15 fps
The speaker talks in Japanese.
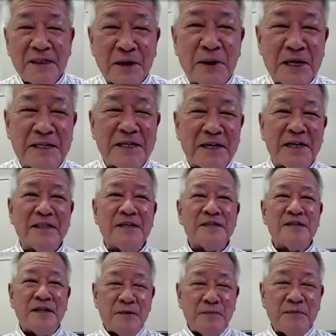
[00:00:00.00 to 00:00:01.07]
減ったわけじゃないんで
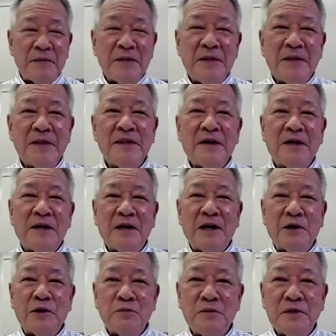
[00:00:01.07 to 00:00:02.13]
すね、えー、だから
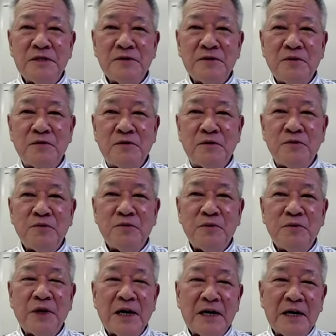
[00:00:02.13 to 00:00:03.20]
川の水を
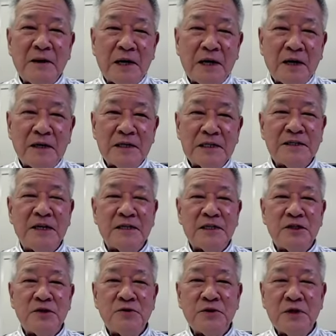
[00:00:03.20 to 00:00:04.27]
右岸側すなわち
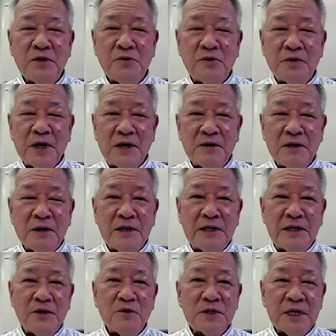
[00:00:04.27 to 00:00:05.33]
取水口のある側
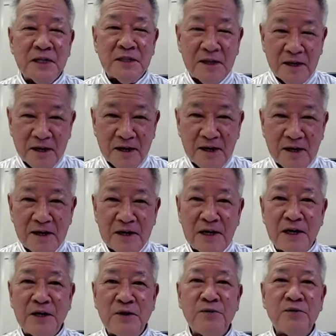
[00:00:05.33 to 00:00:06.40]
に寄せて
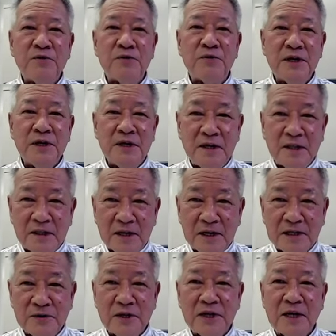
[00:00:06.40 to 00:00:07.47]
ルールを引い
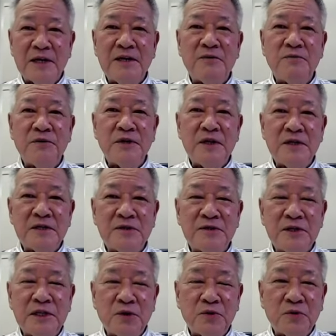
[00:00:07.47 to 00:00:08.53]
てそれから低い
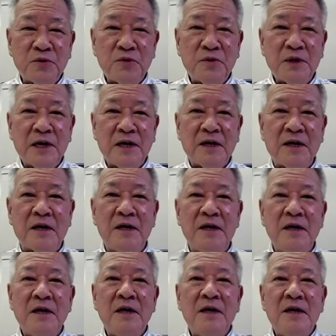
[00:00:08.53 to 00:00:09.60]
水位のところから、
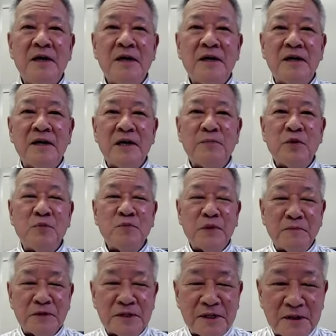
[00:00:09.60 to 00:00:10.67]
えー、
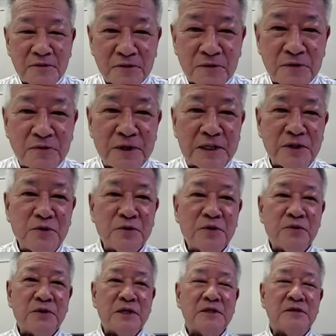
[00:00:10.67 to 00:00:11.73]
ポンプアップしているというような状
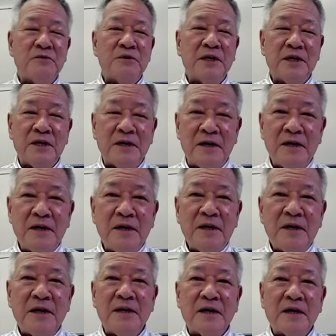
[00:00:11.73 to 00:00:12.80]
況ですので
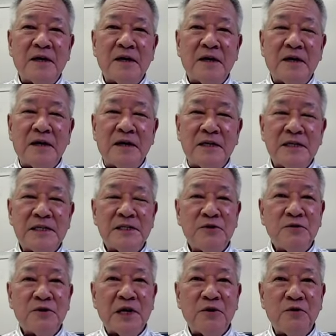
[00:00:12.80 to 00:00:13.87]
なかなか
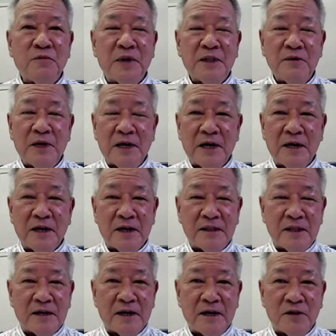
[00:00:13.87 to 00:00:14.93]
必要な量まではいかない
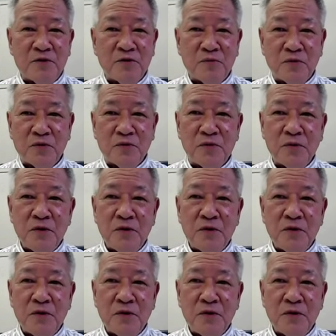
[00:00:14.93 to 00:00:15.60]
んだけれども